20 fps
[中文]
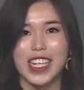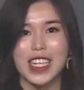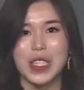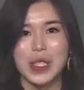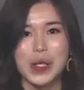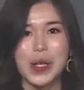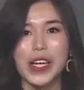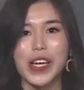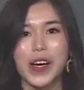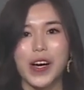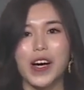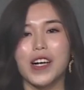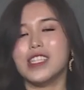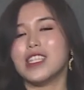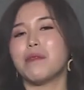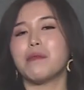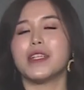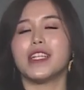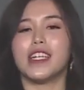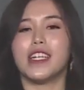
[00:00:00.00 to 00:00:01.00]
所以哦，
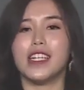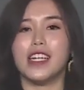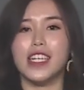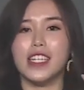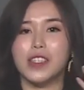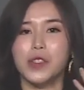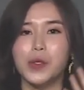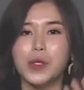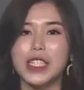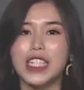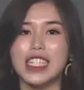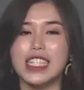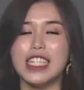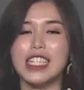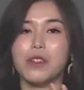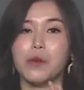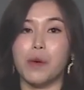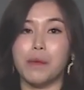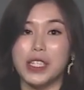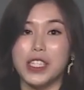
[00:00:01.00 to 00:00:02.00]
你尤其是
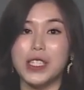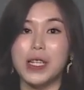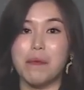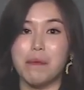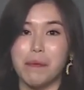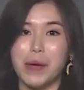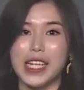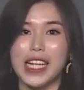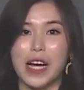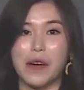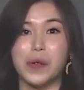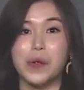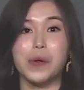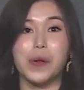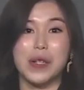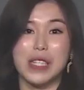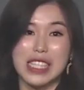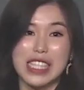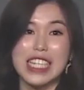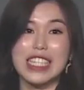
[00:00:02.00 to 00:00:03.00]
我们身边呐，如
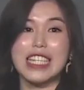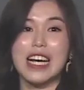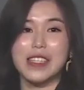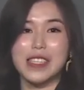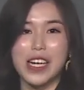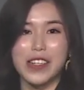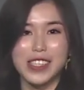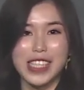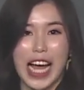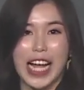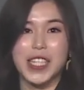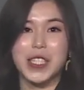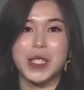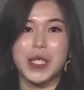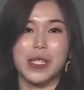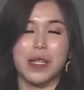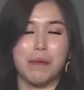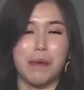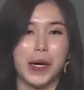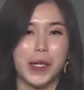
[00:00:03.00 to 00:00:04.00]
果介绍到男
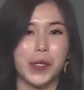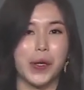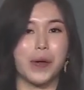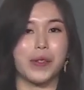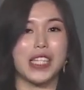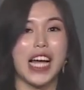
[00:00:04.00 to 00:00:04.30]
生的朋友，